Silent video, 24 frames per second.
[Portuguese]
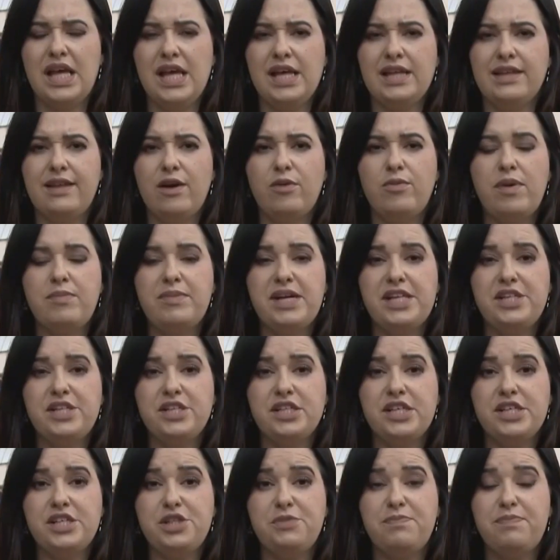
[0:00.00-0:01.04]
Então, a
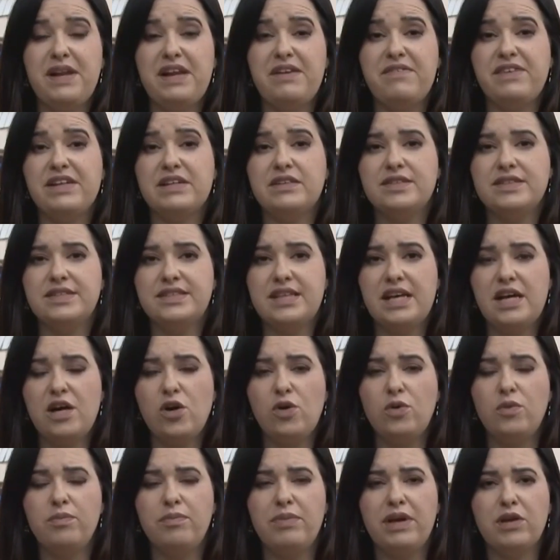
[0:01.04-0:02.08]
medida de
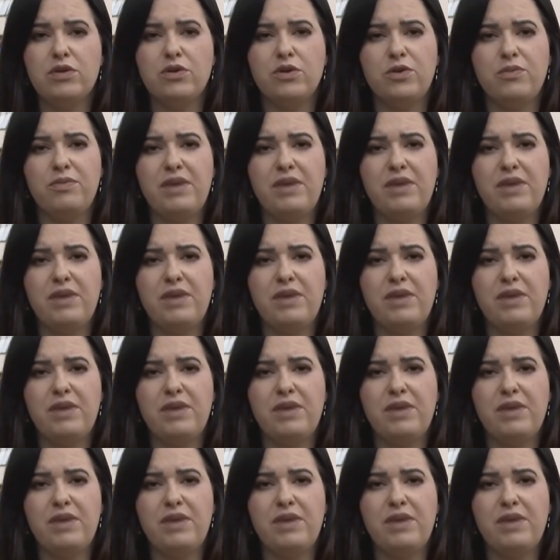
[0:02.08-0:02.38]
prevenção, pelo que o